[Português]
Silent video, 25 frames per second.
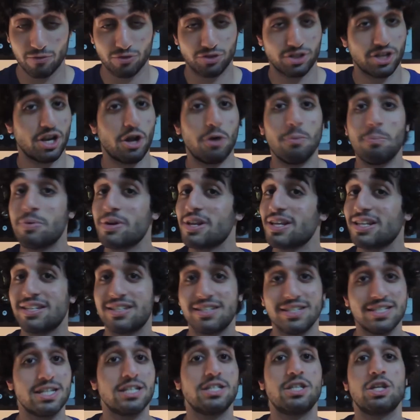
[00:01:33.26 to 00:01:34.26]
Você não
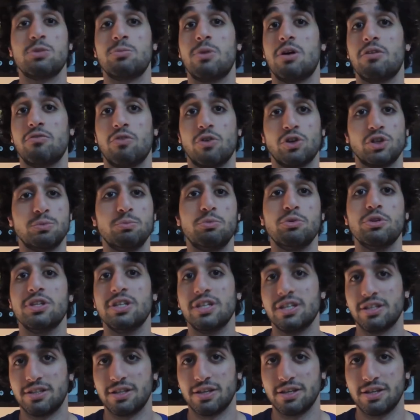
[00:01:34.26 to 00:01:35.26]
precisa ter uma voz
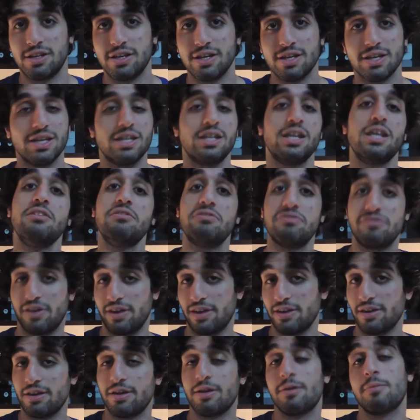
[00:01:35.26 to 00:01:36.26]
bonita e nem
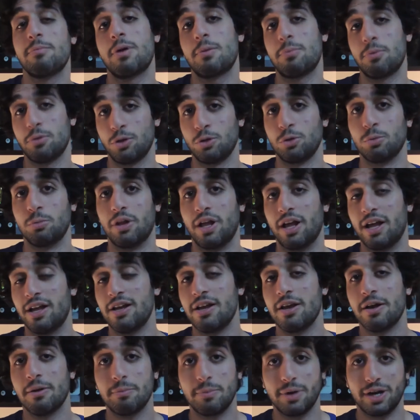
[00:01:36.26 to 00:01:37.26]
feia para poder
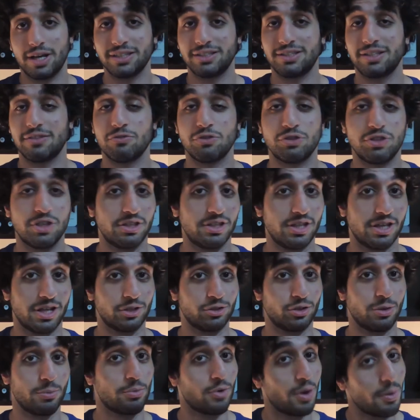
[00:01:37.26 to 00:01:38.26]
dublar. Basta você ter a
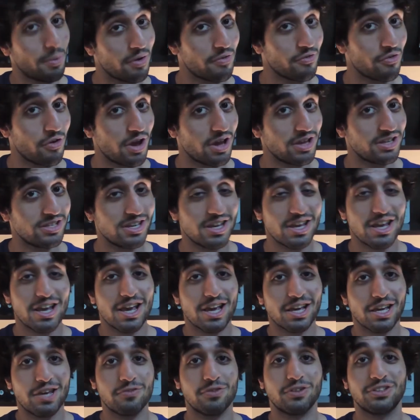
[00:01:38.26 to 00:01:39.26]
sua própria voz
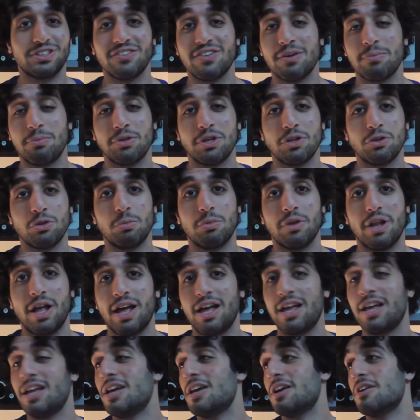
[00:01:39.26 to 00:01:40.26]
que você vai poder
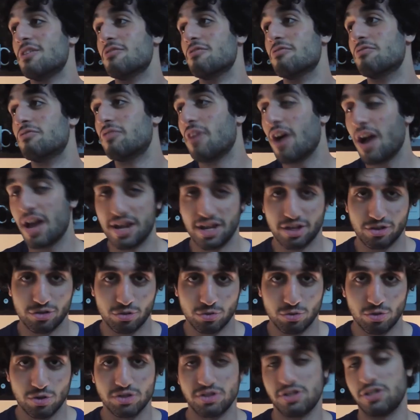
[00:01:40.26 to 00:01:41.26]
dublar
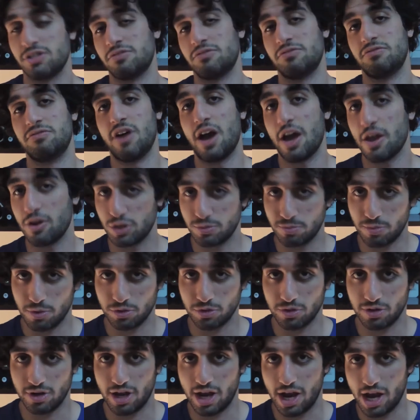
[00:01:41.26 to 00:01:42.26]
várias coisas, vários
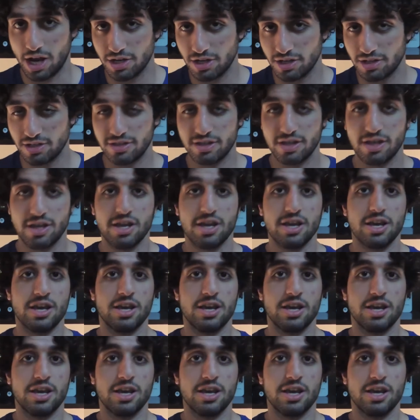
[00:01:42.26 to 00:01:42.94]
personagens